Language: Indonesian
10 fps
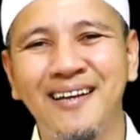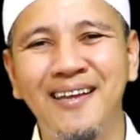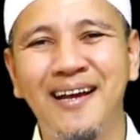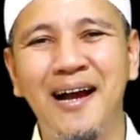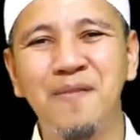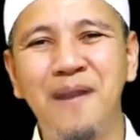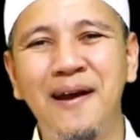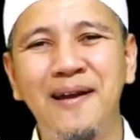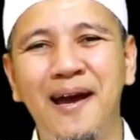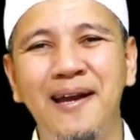Ketika
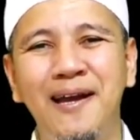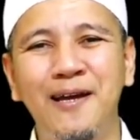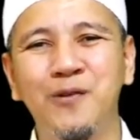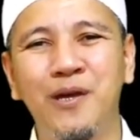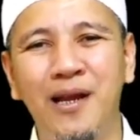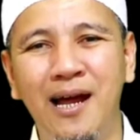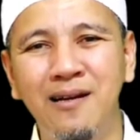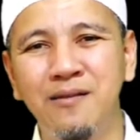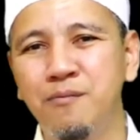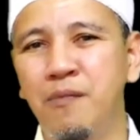kepandiannya itu
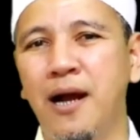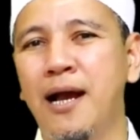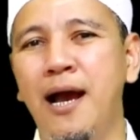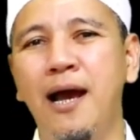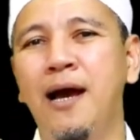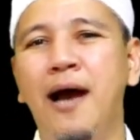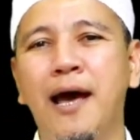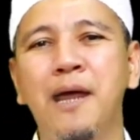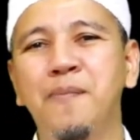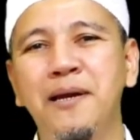hilang, maka
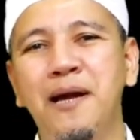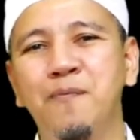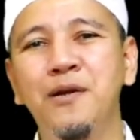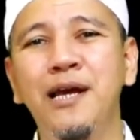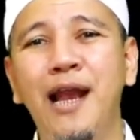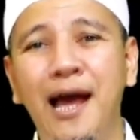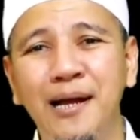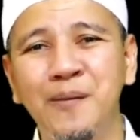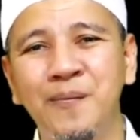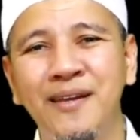harapannya pun
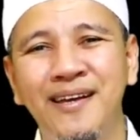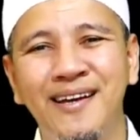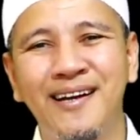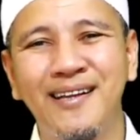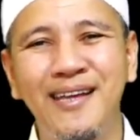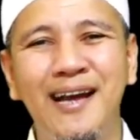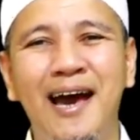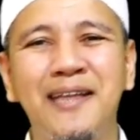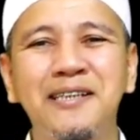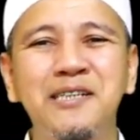hilang.
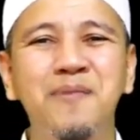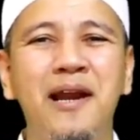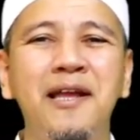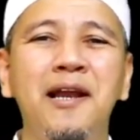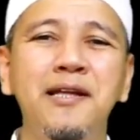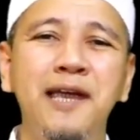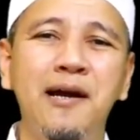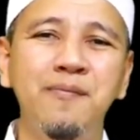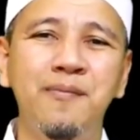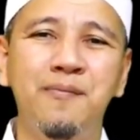Ketika harta simpanannya
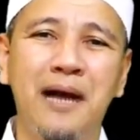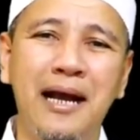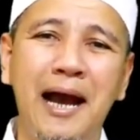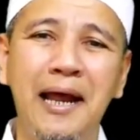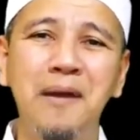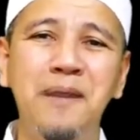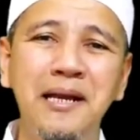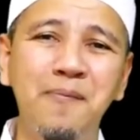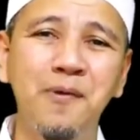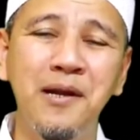lenyap, maka
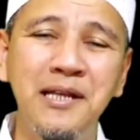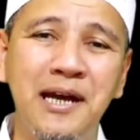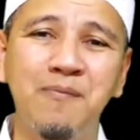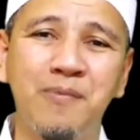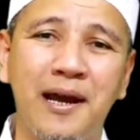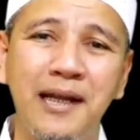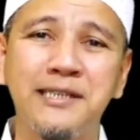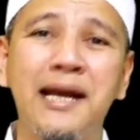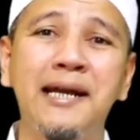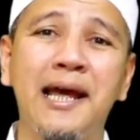harapannya pun lenyap karena
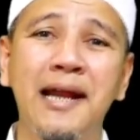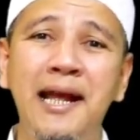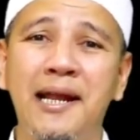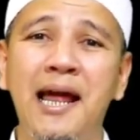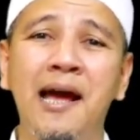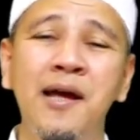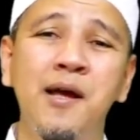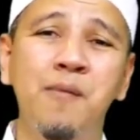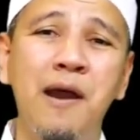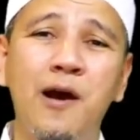sandarannya adalah
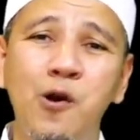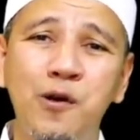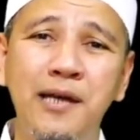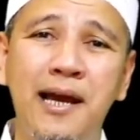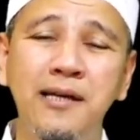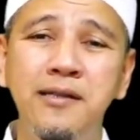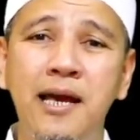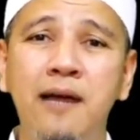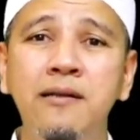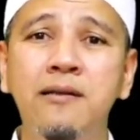makhluk yang
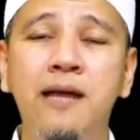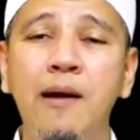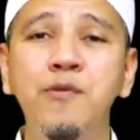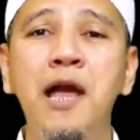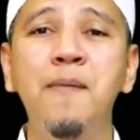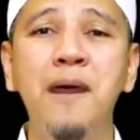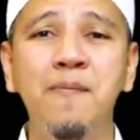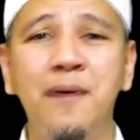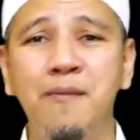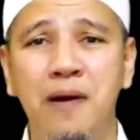yang nggak punya
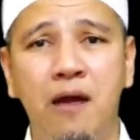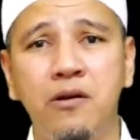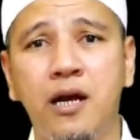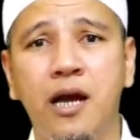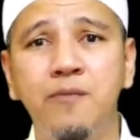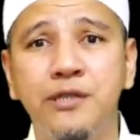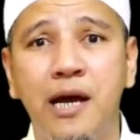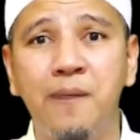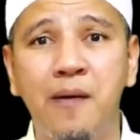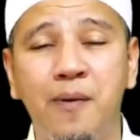apa-apa, makhluk yang nggak
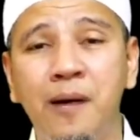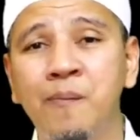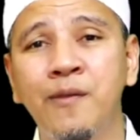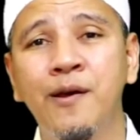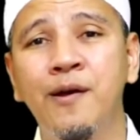bisa apa-apa.